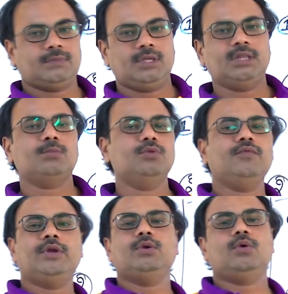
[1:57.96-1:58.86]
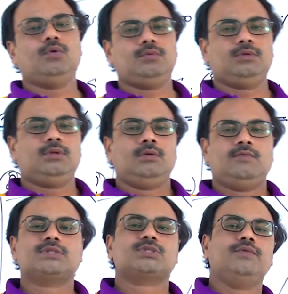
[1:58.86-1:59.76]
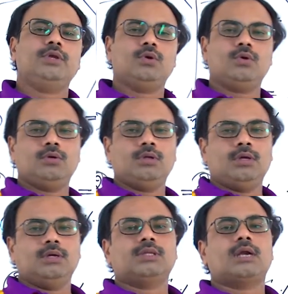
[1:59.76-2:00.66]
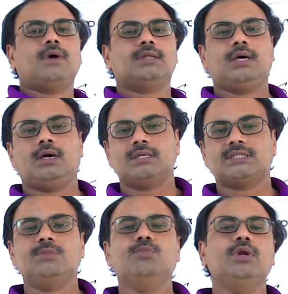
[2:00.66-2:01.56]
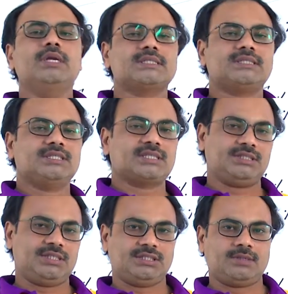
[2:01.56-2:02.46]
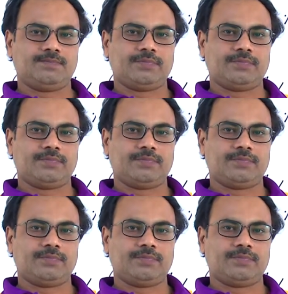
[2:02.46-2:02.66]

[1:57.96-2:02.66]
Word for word: ఇంతకుముందు వీడియోలో ఫస్ట్ వీడియోలో తర్వాత సింపుల్ ఇంట్రెస్ట్ డిస్కస్ చేశాం